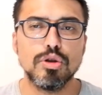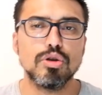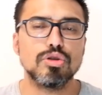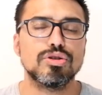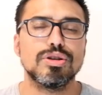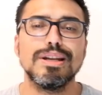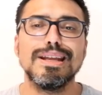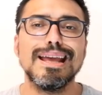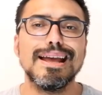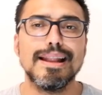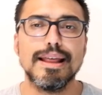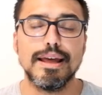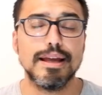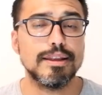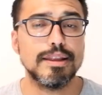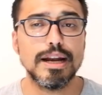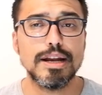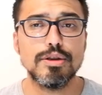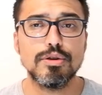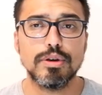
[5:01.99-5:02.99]
No sería
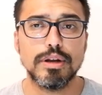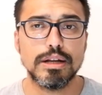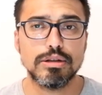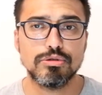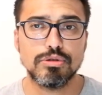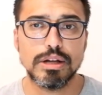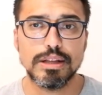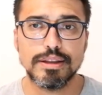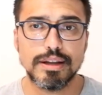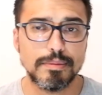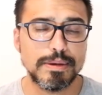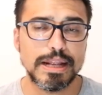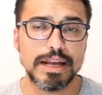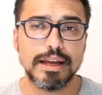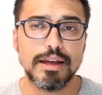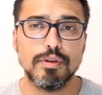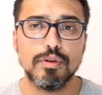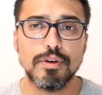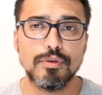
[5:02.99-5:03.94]
nada extraño que Nacional termine